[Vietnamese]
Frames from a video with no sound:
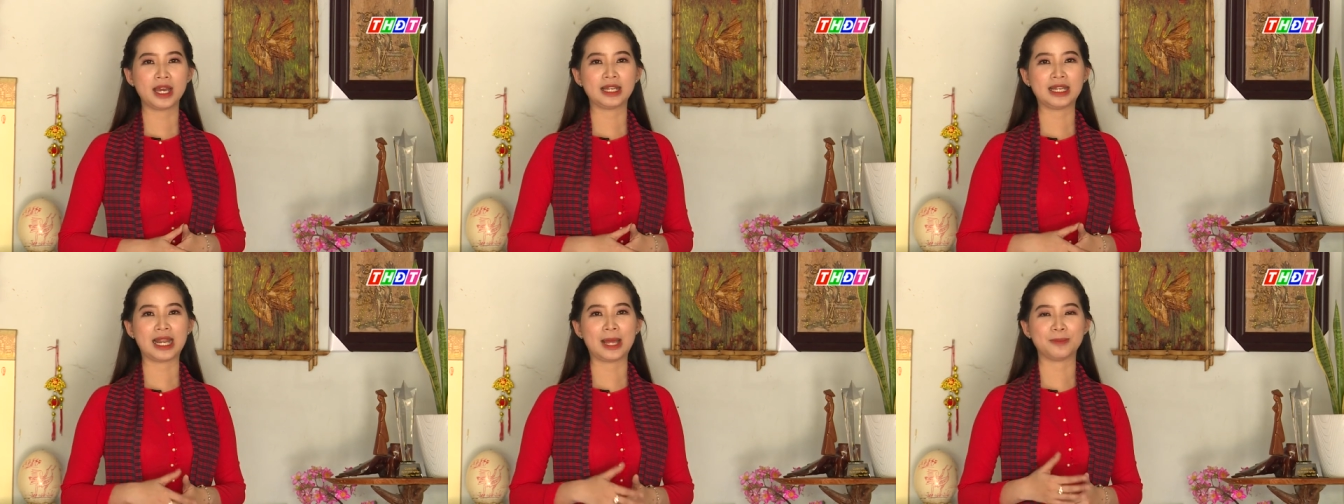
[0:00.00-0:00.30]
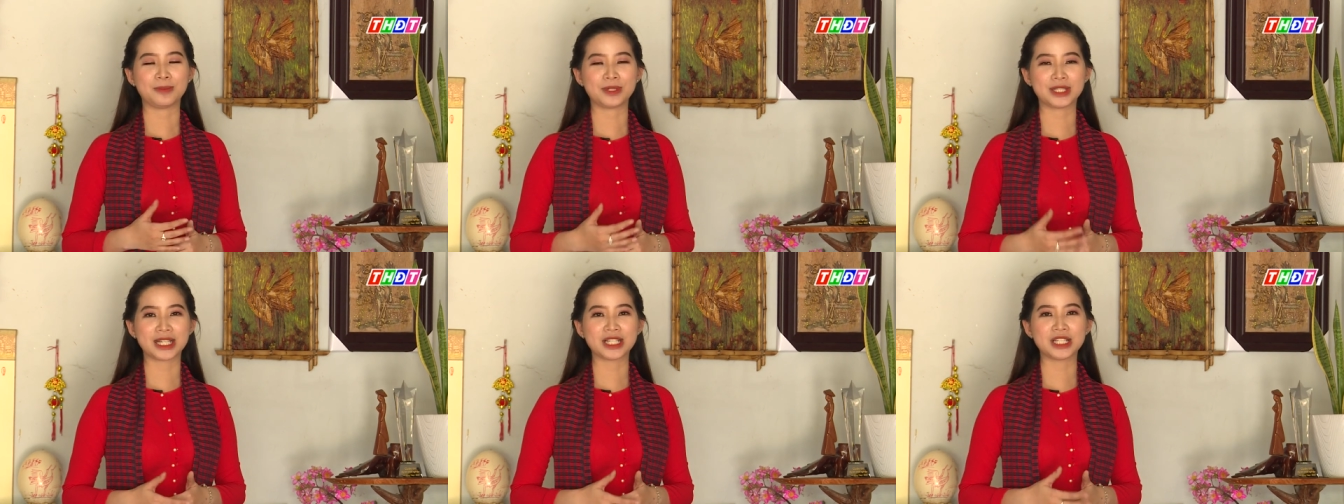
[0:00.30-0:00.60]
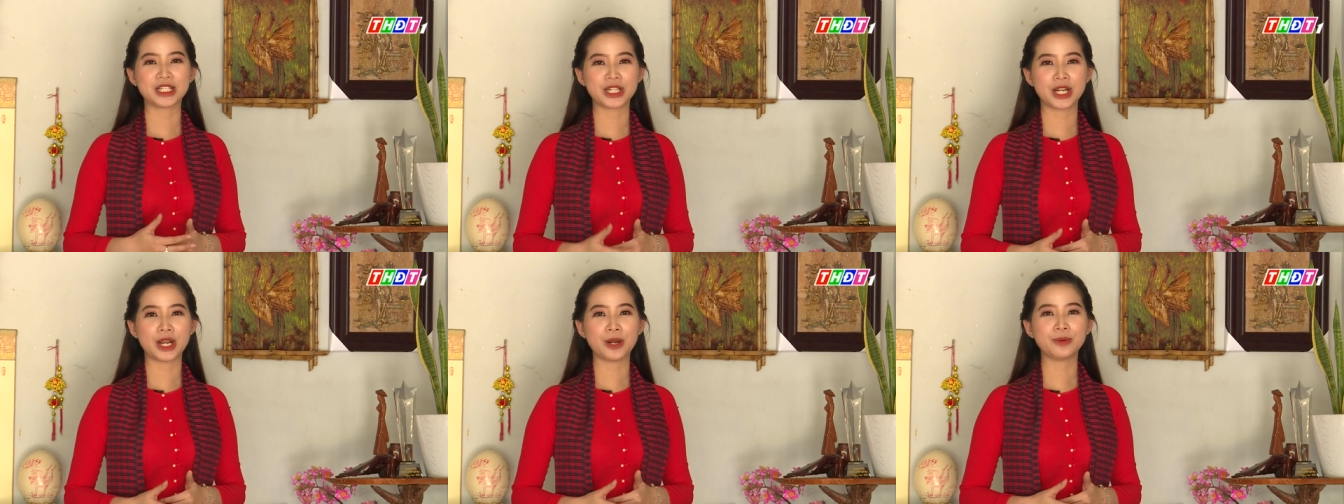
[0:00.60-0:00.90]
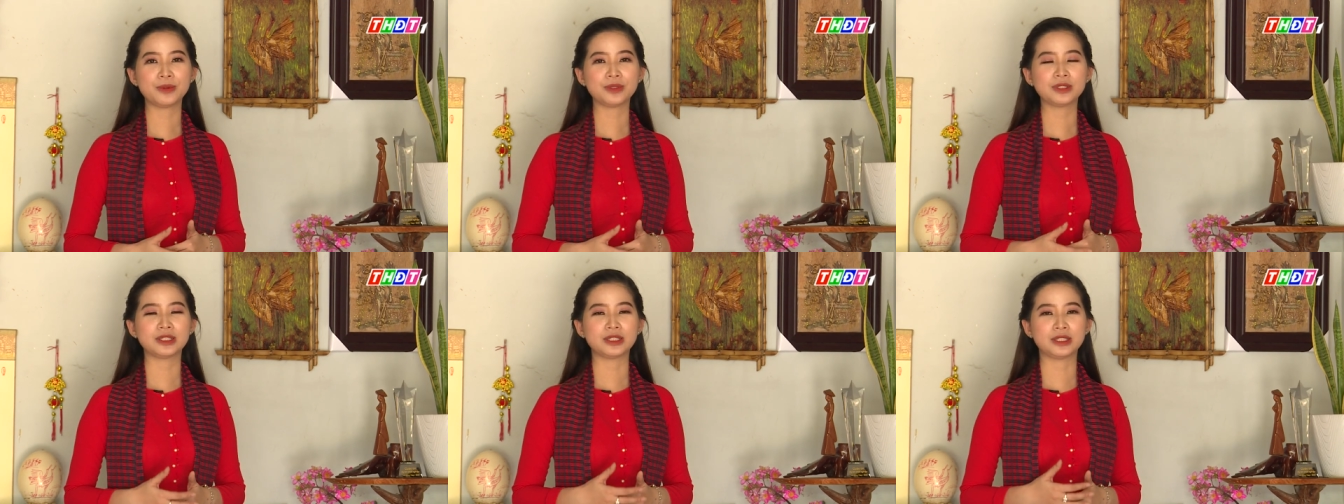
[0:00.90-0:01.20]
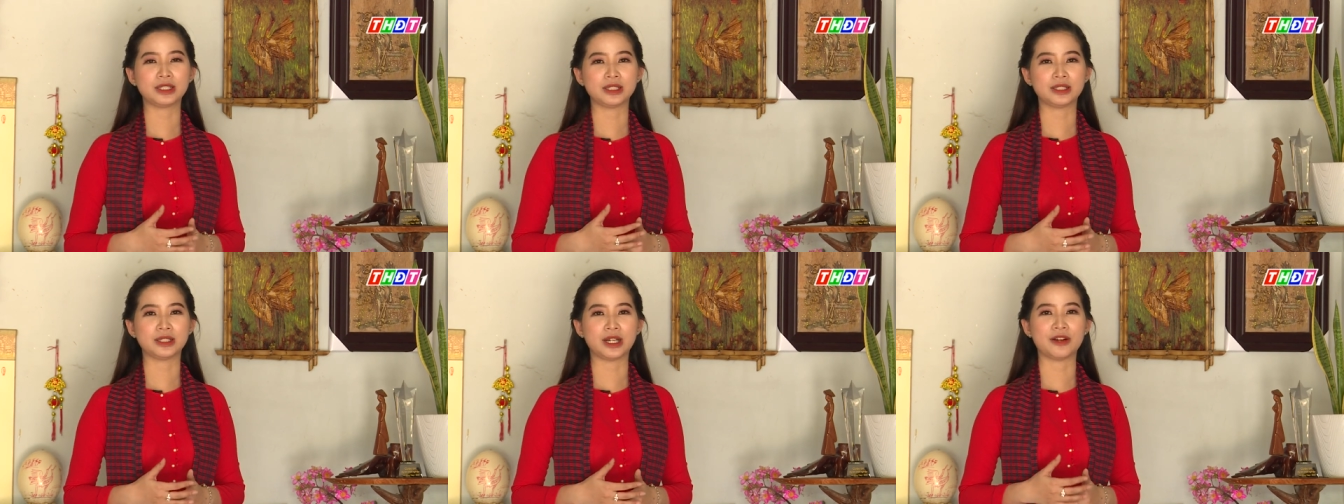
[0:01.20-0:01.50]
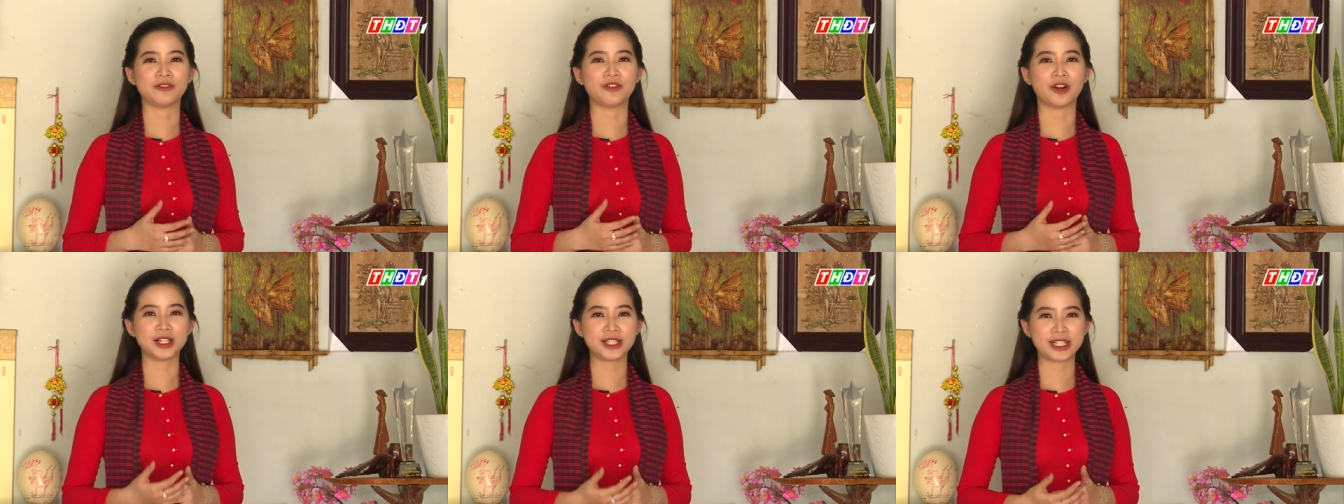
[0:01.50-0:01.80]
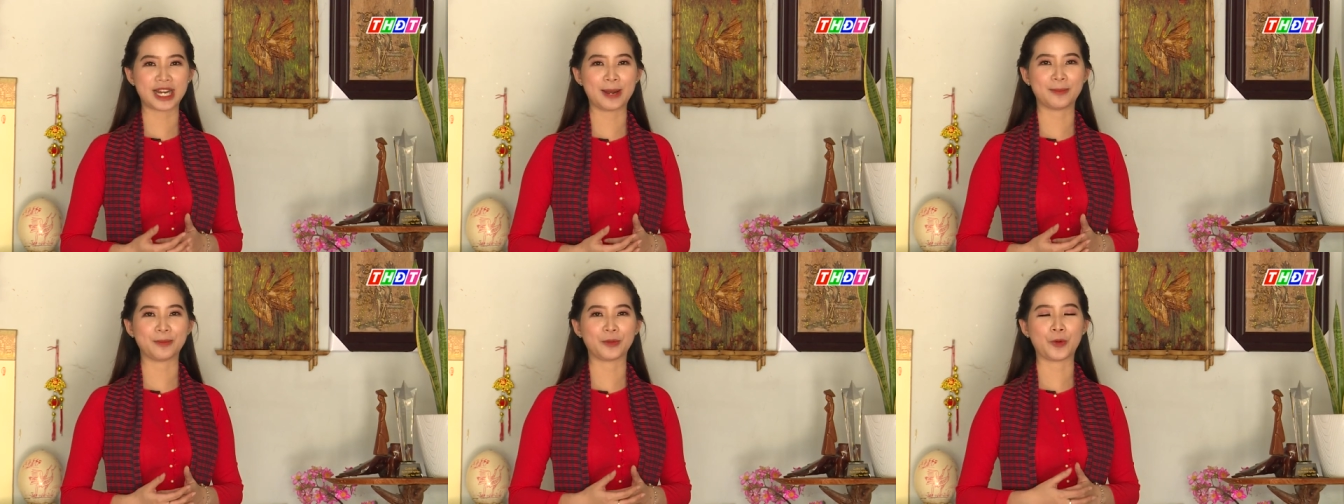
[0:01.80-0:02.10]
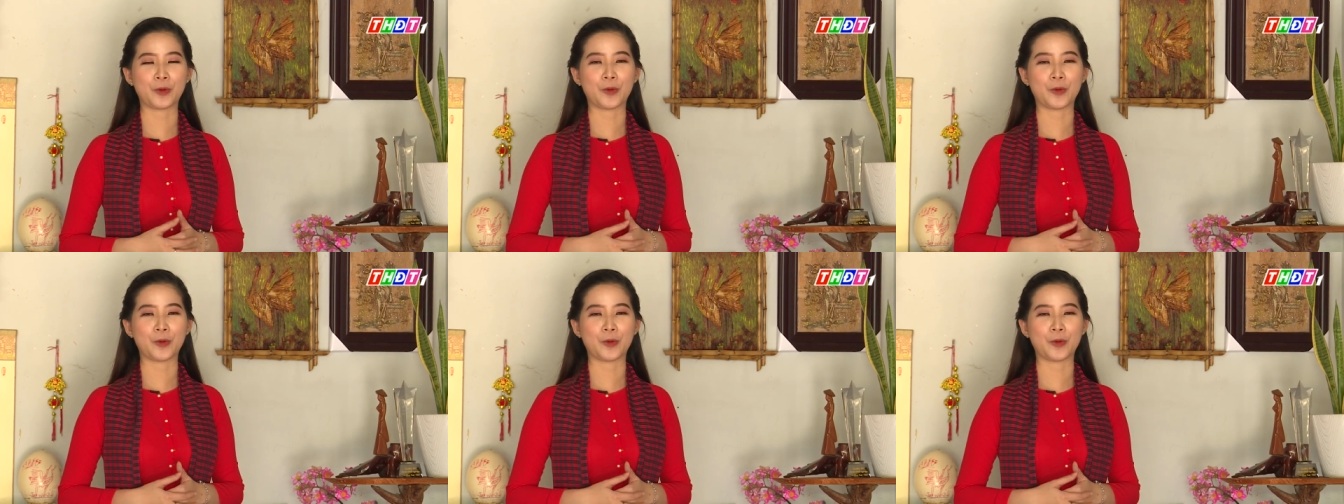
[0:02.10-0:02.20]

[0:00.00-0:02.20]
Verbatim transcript: làm tranh sếu từ vỏ tràm